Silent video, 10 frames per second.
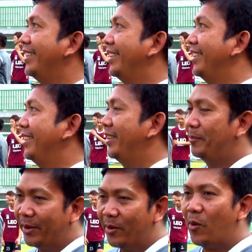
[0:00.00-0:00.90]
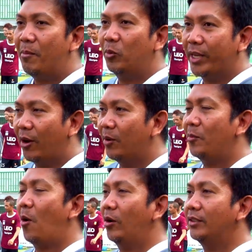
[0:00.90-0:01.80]
นะเป็นความภูมิใจของ
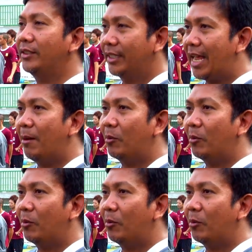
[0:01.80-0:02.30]
ของสตา